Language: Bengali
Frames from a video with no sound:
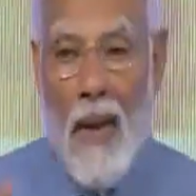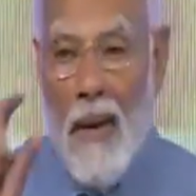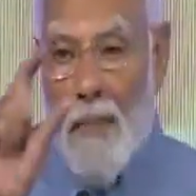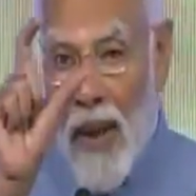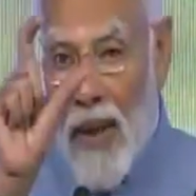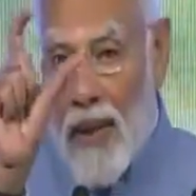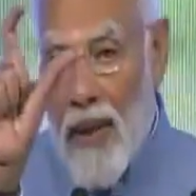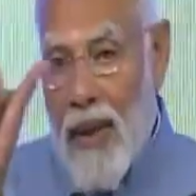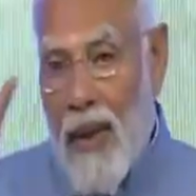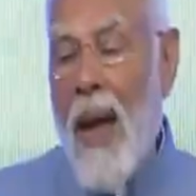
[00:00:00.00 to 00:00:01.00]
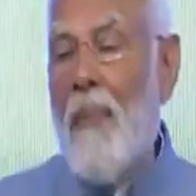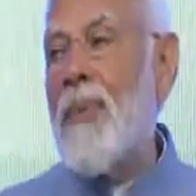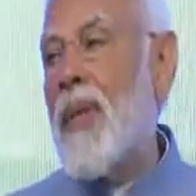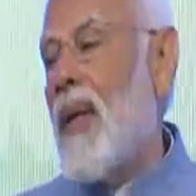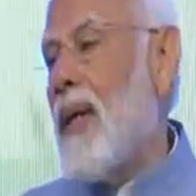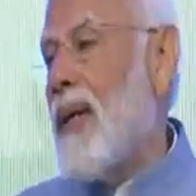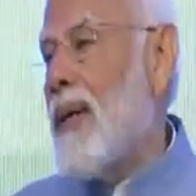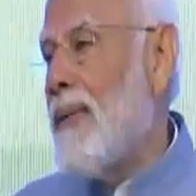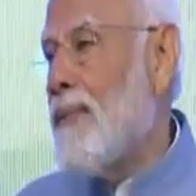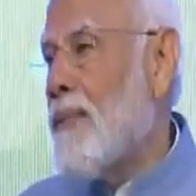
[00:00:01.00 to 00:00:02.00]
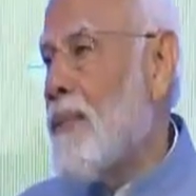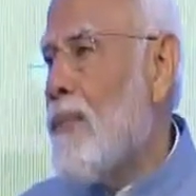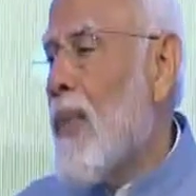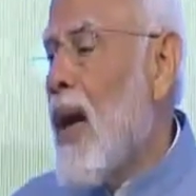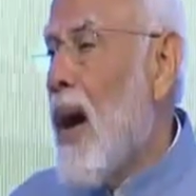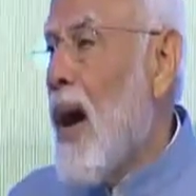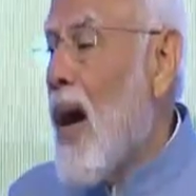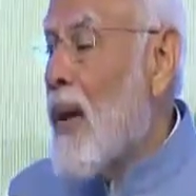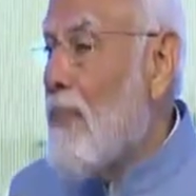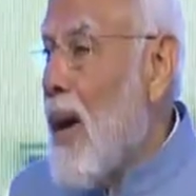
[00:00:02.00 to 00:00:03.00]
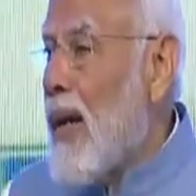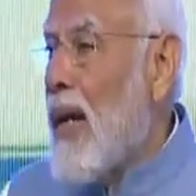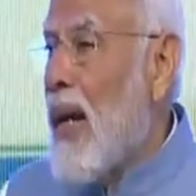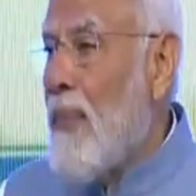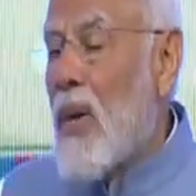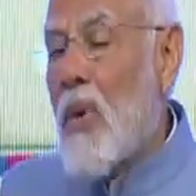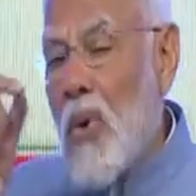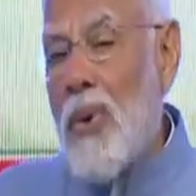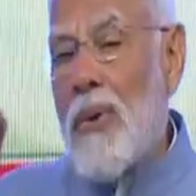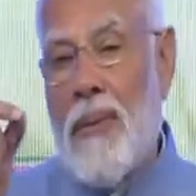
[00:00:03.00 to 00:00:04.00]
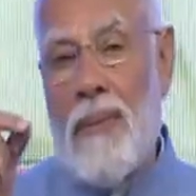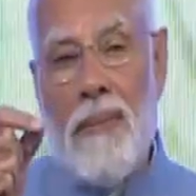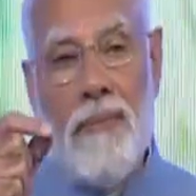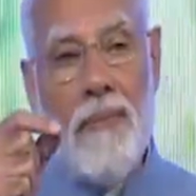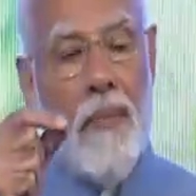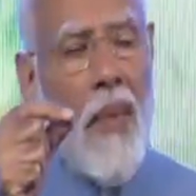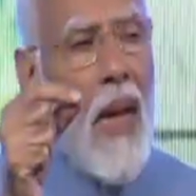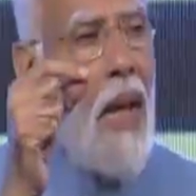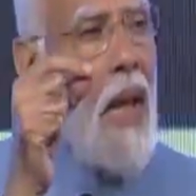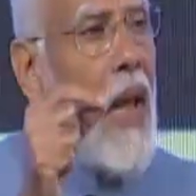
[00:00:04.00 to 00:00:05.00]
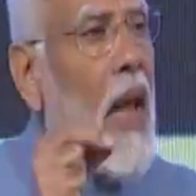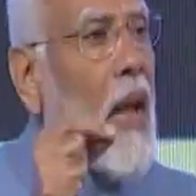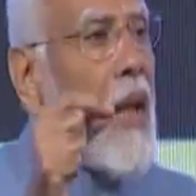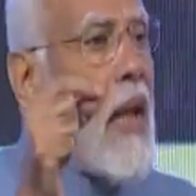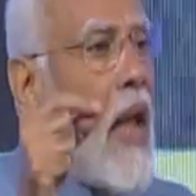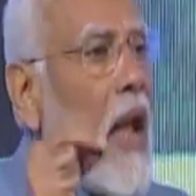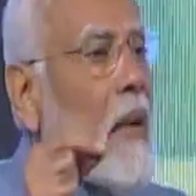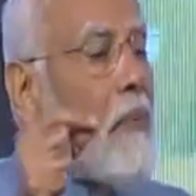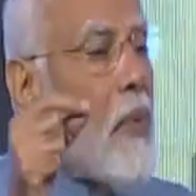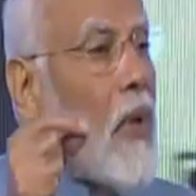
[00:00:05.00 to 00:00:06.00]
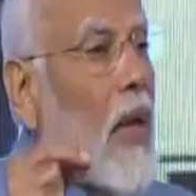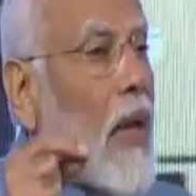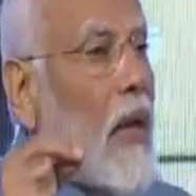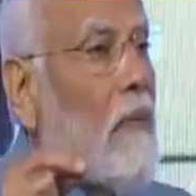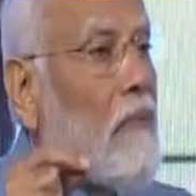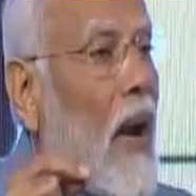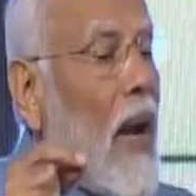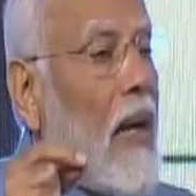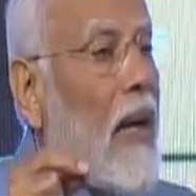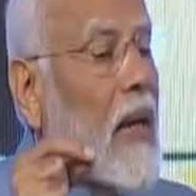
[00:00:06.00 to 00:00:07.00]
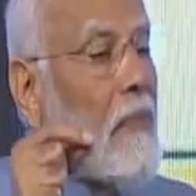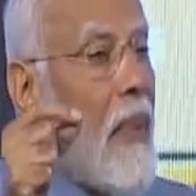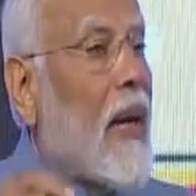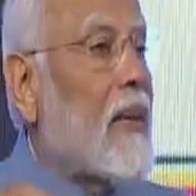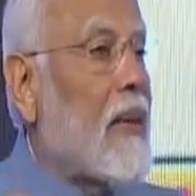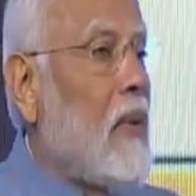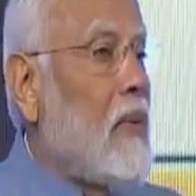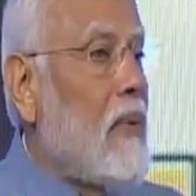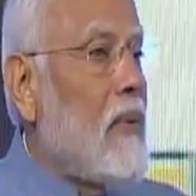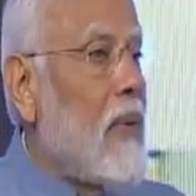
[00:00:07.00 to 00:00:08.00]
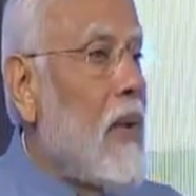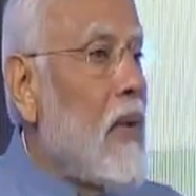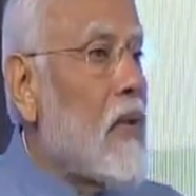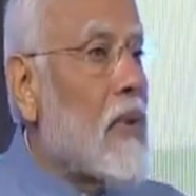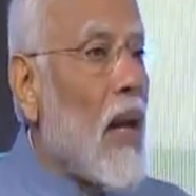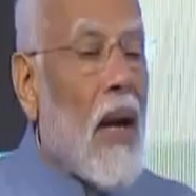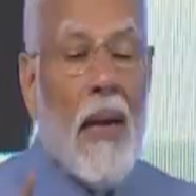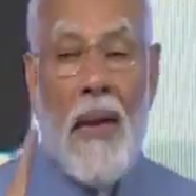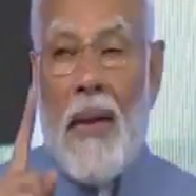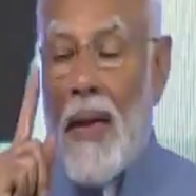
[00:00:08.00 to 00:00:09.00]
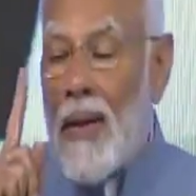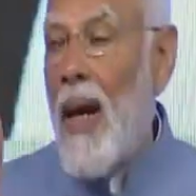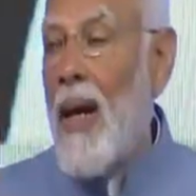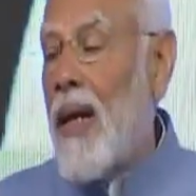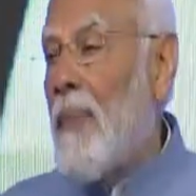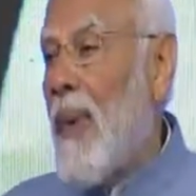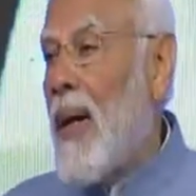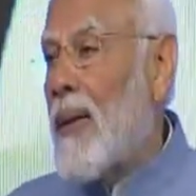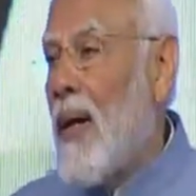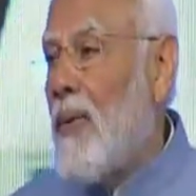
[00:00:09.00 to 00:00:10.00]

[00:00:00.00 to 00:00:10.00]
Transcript: শুধু প্রগতির জন্য প্রতি মাসে আমি নিজে একটা একটা করে ফাইল নিয়ে বসি সমস্ত ডেটা নিয়ে বসি